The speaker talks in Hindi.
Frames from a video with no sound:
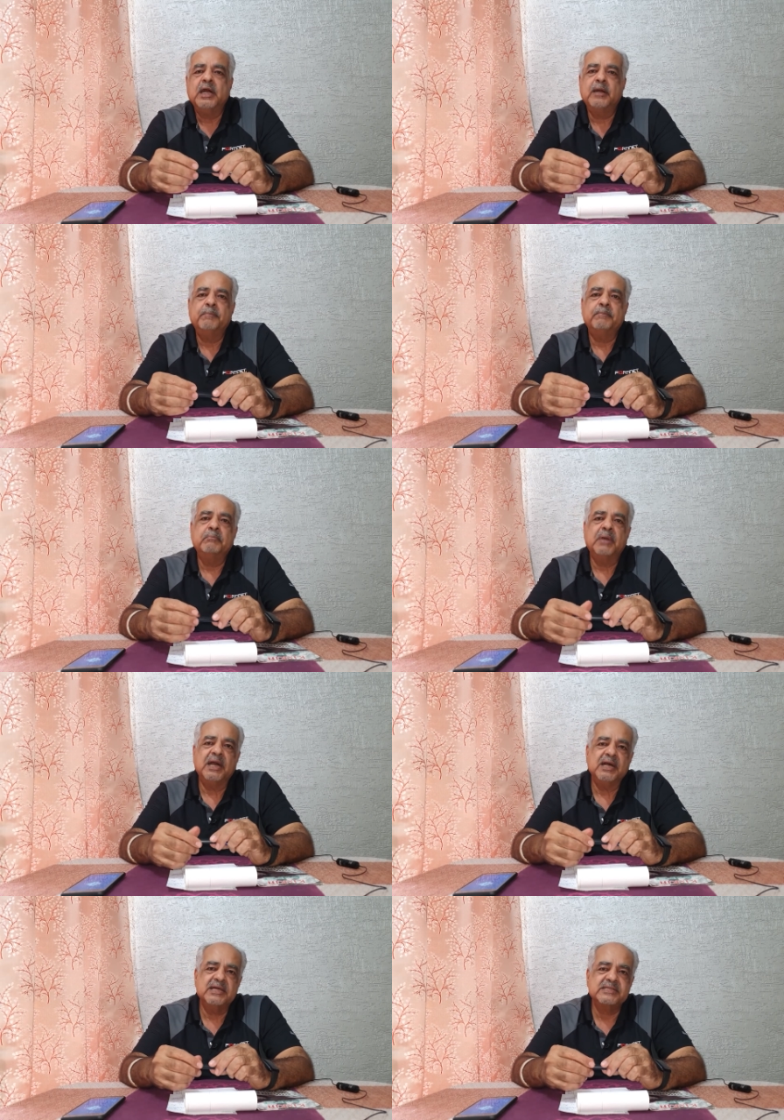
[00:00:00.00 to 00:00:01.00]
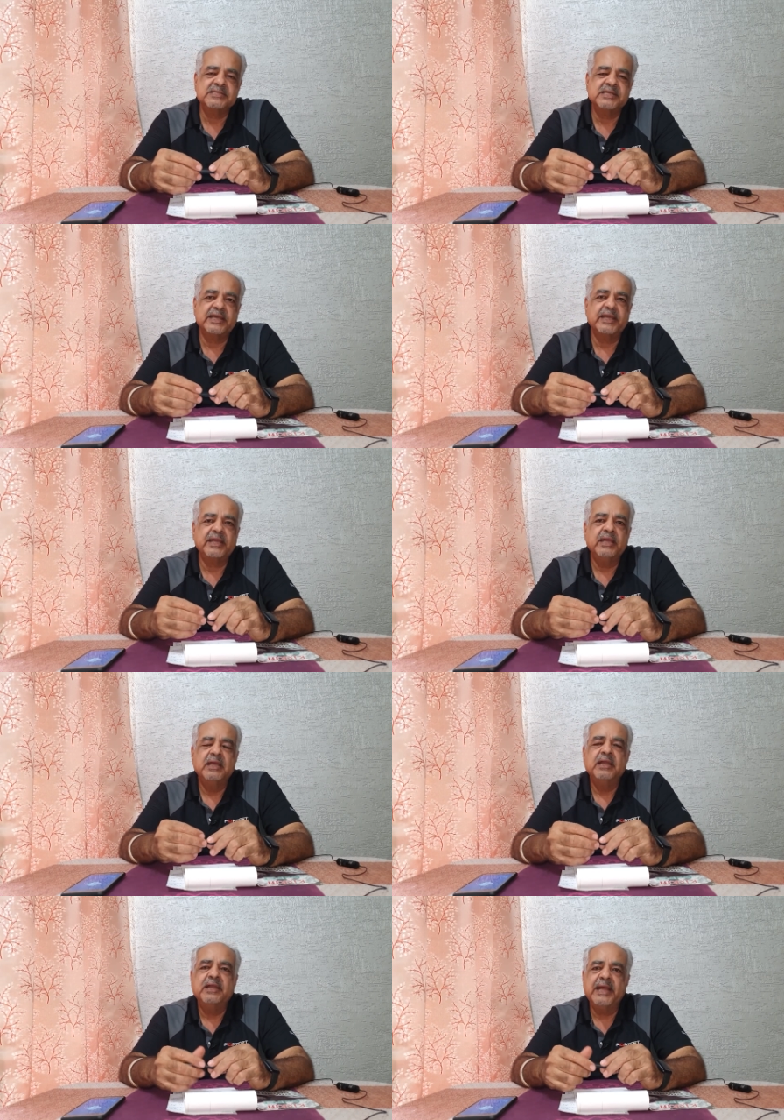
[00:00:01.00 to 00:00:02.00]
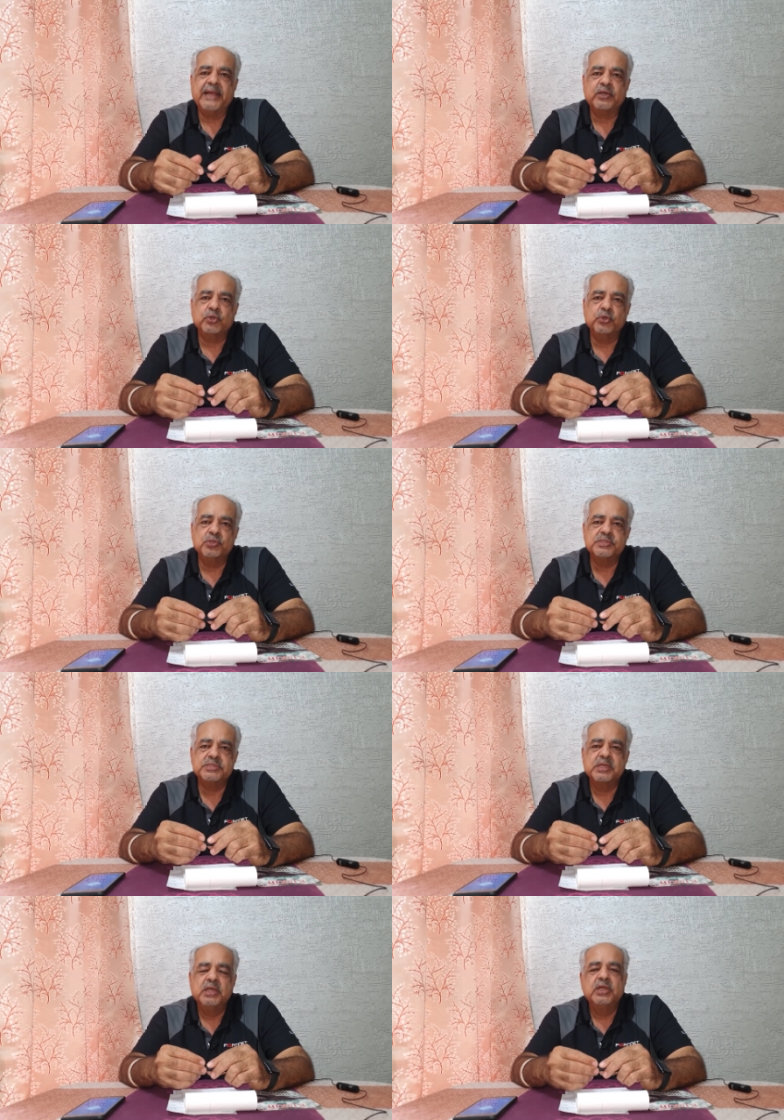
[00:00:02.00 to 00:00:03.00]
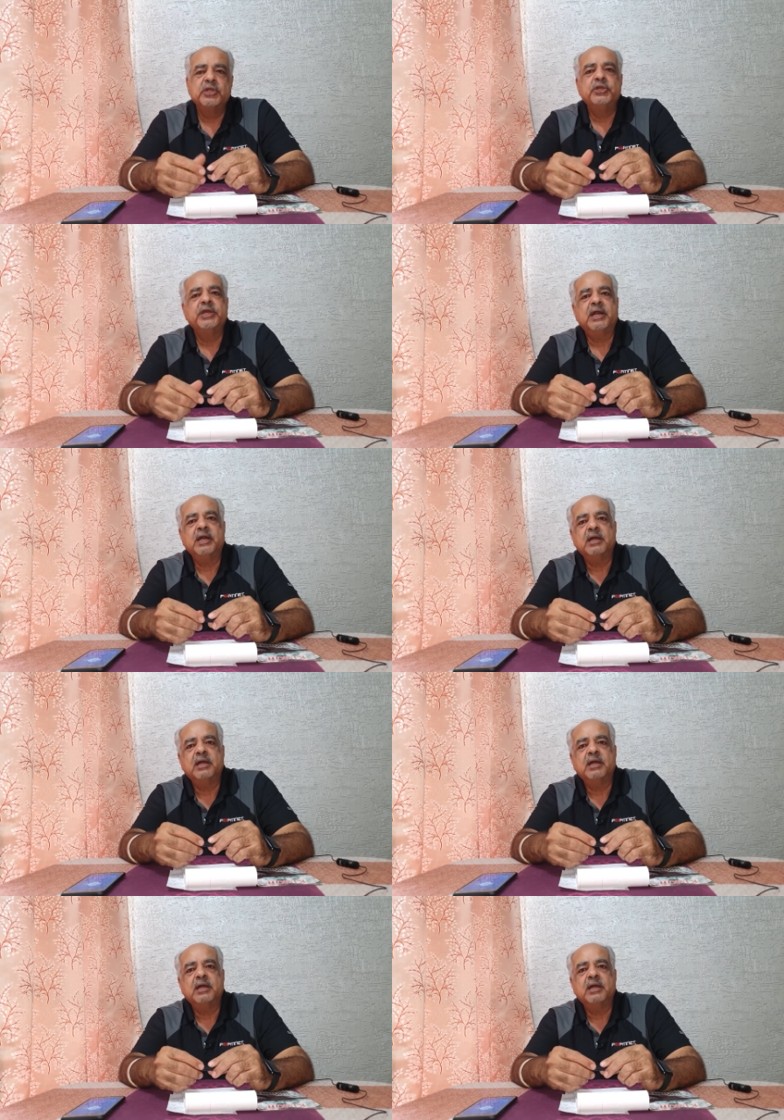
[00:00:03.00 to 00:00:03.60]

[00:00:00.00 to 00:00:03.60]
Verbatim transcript: आप बाहर से लैक्टोज या